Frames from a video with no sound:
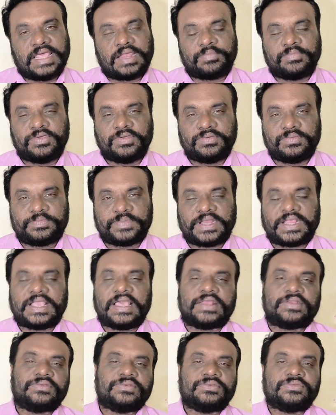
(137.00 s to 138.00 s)
ధర్మం
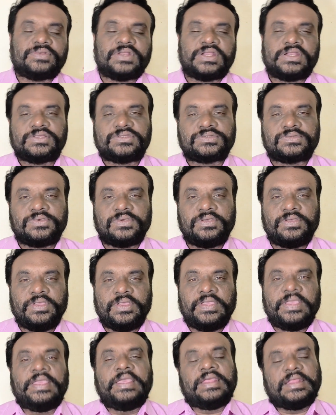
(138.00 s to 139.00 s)
ప్రకారం నువ్వు నడుచుకో
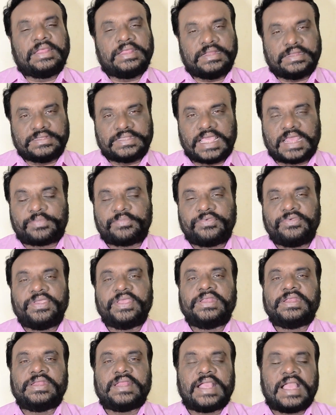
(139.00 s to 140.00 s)

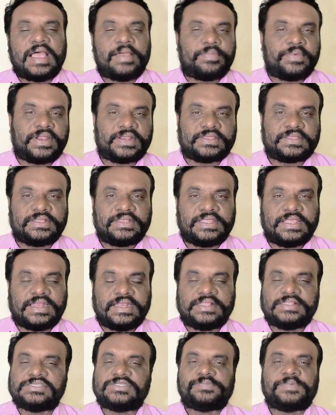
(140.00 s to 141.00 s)
ధర్మమే నిన్ను కాపాడుతుంది
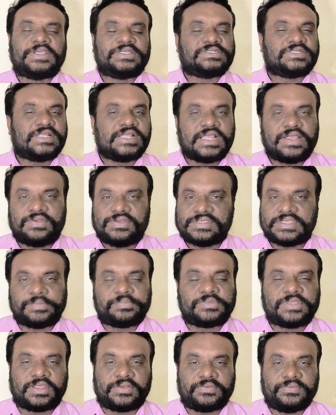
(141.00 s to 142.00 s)
అనేది స్పష్టంగా వాళ్ళు
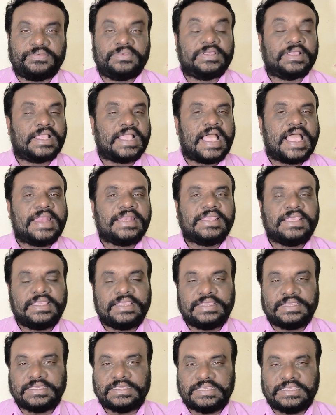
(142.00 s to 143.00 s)
చెప్తారు కానీ
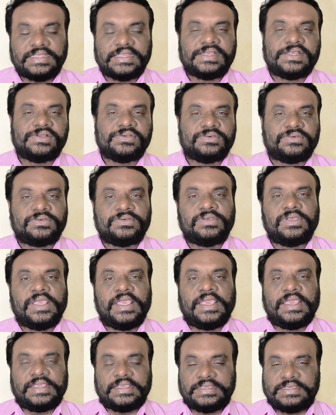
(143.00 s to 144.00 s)
వీళ్ళు
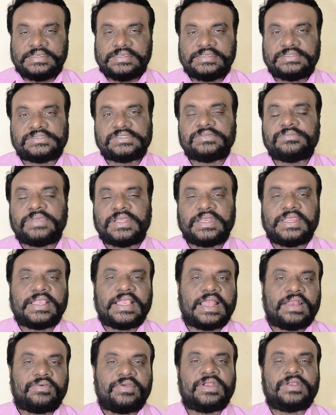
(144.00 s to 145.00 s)
ఈ ఈజీ
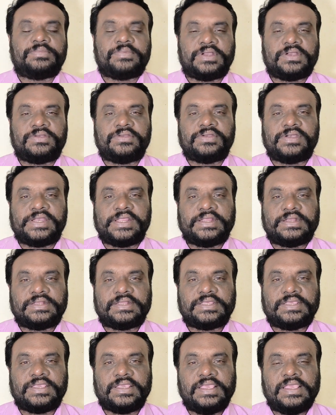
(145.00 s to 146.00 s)
మనీకి అలవాటు పడ్డోళ్ళు
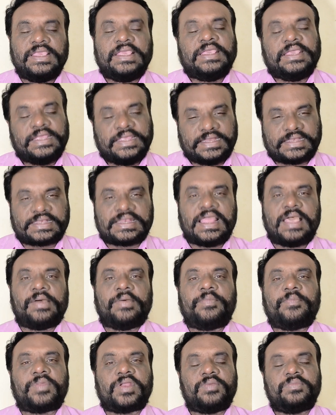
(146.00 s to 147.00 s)
ఏంది ఇట్లా
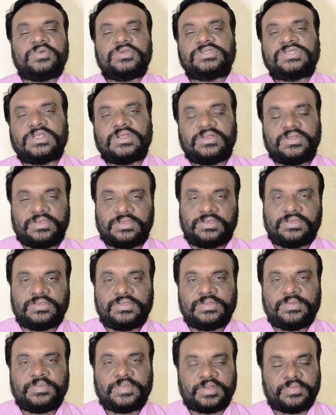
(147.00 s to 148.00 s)
ప్రమోషన్లో
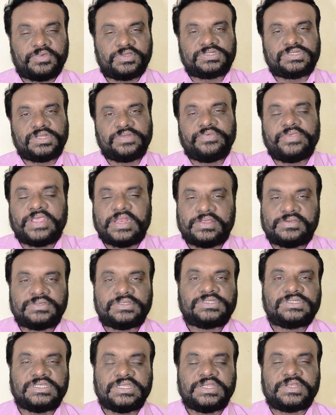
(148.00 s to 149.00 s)
ప్రమోషన్ వేలో
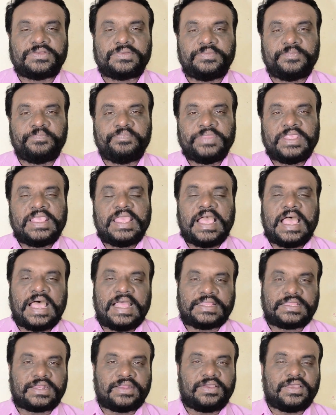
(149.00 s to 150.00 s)
వచ్చేయటం
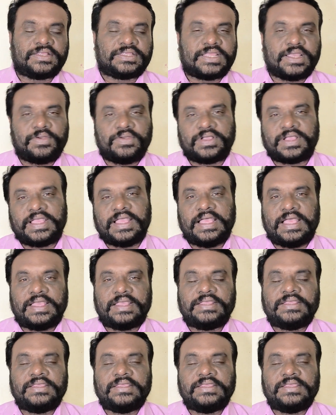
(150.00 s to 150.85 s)
ఆ తర్వాత ఒక